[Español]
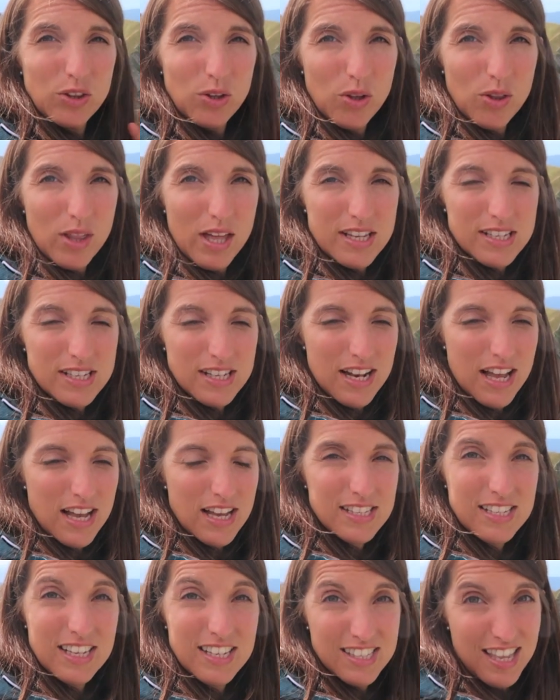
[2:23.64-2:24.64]
todas
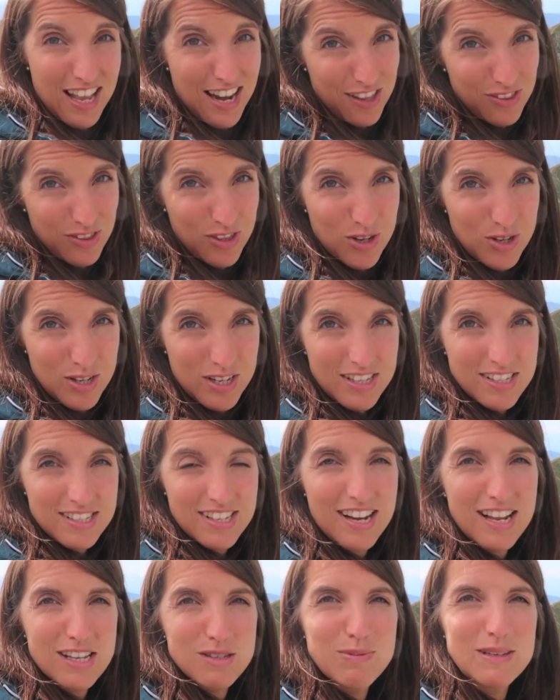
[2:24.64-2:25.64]
las
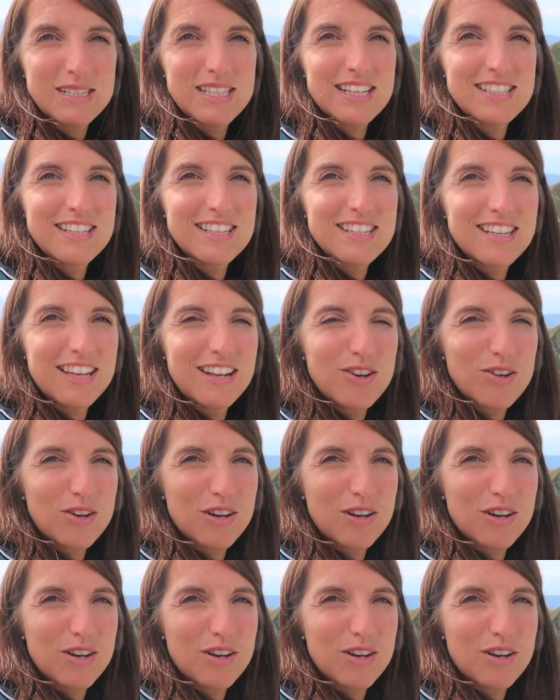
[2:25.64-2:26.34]
instalaciones de las pistas de esquí,